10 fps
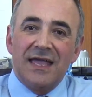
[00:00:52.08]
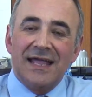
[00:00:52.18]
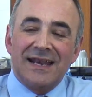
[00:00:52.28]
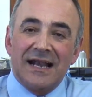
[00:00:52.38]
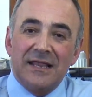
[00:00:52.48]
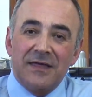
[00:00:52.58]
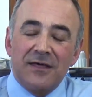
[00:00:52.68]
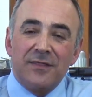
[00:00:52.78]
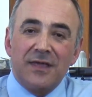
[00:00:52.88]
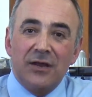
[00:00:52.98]
En
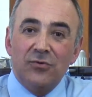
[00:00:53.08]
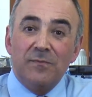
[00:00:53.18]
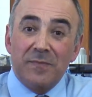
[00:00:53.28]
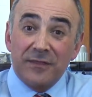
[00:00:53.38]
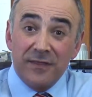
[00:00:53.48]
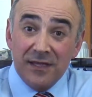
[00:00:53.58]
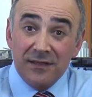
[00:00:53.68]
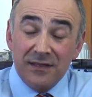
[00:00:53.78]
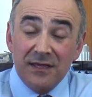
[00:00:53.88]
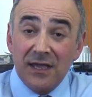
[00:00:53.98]
realidad, en un
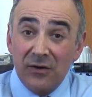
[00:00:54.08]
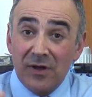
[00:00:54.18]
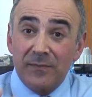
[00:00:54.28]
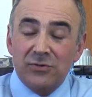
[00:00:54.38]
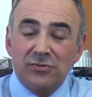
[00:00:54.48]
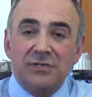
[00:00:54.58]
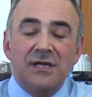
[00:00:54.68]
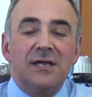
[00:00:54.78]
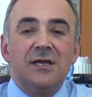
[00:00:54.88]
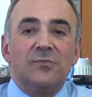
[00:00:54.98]
paciente, en una
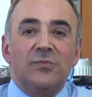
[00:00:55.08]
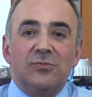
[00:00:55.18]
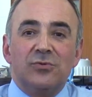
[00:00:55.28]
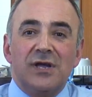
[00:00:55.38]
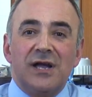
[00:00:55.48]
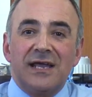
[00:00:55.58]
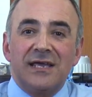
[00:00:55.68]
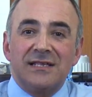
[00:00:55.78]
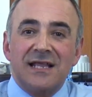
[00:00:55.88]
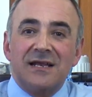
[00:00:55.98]
persona, podemos llegar a
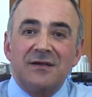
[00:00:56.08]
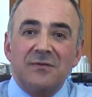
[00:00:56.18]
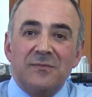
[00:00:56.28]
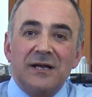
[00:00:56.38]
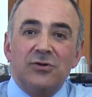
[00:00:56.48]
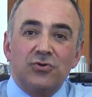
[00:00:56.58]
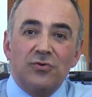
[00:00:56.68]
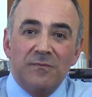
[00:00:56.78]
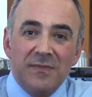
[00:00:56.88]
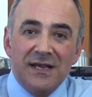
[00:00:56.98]
aislar varios
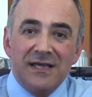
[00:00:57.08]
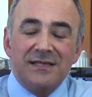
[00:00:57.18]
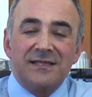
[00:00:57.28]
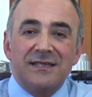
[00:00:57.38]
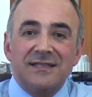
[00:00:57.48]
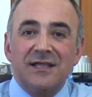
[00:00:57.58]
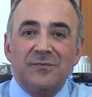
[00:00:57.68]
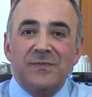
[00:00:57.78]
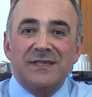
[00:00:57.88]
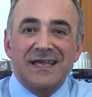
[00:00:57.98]
miles de
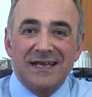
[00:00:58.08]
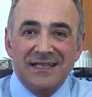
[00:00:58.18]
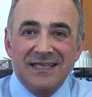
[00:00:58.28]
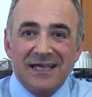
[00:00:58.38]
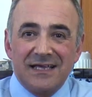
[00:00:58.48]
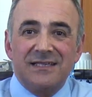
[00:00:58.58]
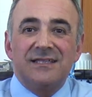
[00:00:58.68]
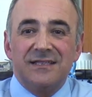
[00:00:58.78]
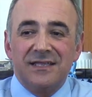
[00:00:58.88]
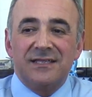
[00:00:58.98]
estirpes genéticas
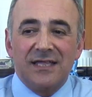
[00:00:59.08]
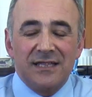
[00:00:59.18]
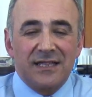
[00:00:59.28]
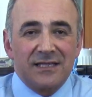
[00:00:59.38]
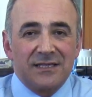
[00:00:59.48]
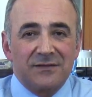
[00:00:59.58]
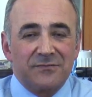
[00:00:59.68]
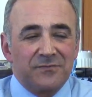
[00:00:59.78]
distintas.